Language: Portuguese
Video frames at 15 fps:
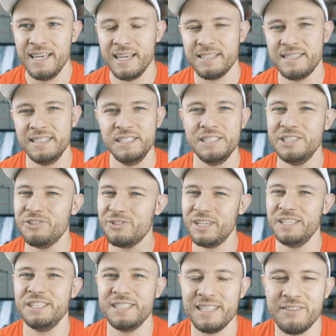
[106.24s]
E assim, isso
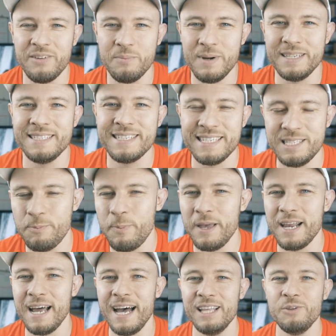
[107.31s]
daí já estava mais que
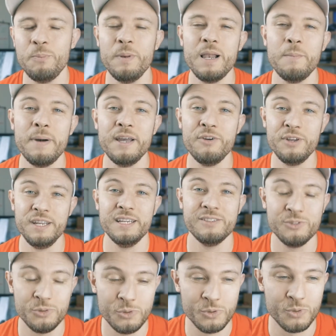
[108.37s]
esperado pela maioria
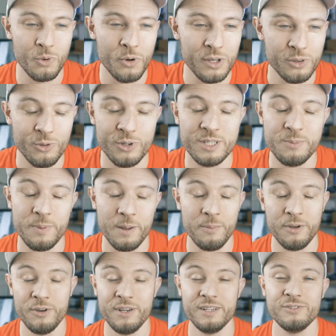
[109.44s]
dos corredores, pela
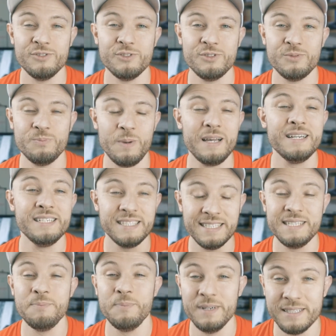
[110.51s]
maioria dos
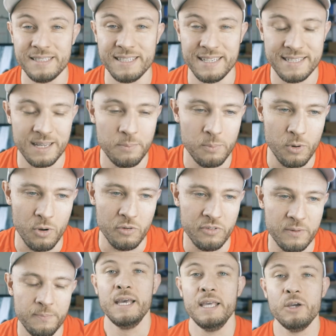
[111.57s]
participantes dessa prova.
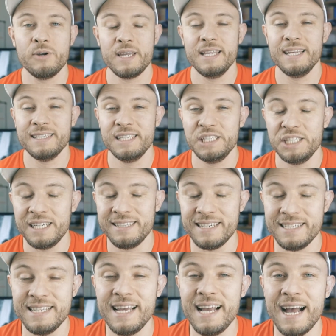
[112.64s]
E eu queria deixar
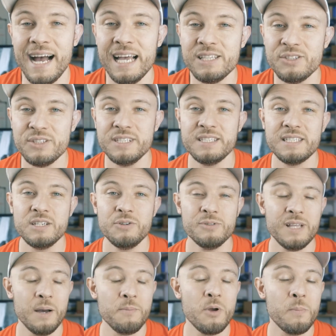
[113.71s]
três recados antes de eu
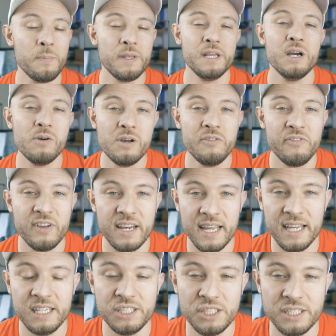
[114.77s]
dar minha opinião
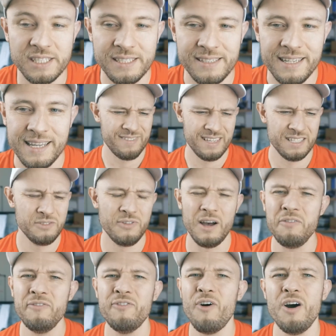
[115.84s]
referente
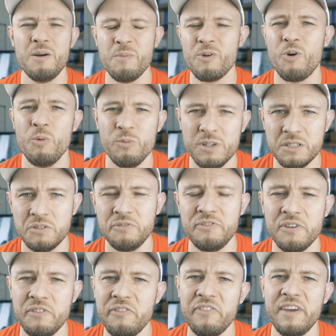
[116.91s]
a forma como isso
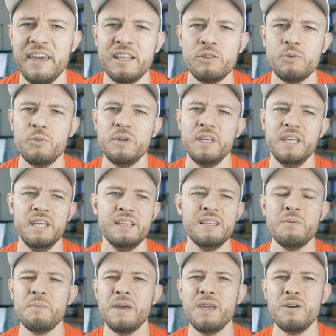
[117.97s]
foi feito e
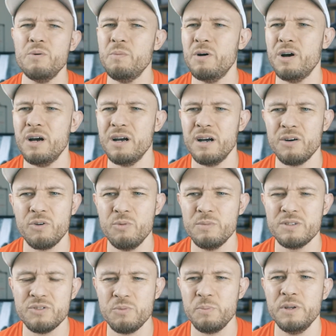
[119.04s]
também uma,
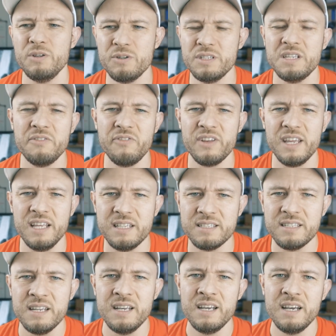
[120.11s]
algumas opiniões referentes